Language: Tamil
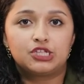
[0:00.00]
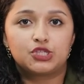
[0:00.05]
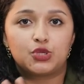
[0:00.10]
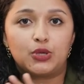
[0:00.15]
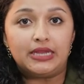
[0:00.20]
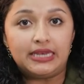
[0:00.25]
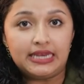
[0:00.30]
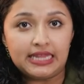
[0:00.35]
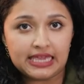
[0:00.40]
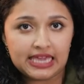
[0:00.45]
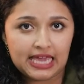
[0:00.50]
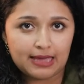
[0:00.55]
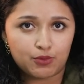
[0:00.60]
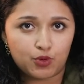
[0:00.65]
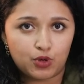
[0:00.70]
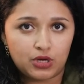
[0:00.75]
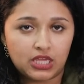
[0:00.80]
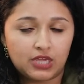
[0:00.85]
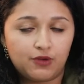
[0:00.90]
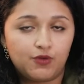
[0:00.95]
ஸோ இன்றைக்கி ஐம்
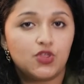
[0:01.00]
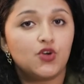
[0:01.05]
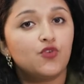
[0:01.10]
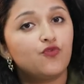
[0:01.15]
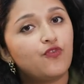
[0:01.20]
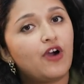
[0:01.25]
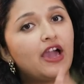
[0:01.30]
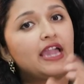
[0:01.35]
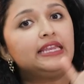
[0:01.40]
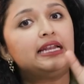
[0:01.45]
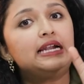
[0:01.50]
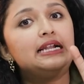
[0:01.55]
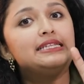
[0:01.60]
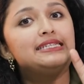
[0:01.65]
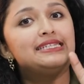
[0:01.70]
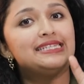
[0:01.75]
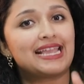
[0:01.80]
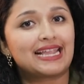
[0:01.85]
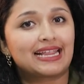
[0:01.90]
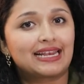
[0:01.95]
கோயின் கிவ் இது ஃபைனல்
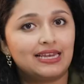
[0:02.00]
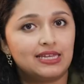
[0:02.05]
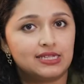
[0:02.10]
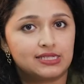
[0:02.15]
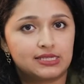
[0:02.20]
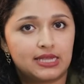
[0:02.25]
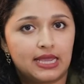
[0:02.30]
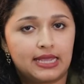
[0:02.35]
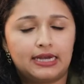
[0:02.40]
செக்லிஸ்ட்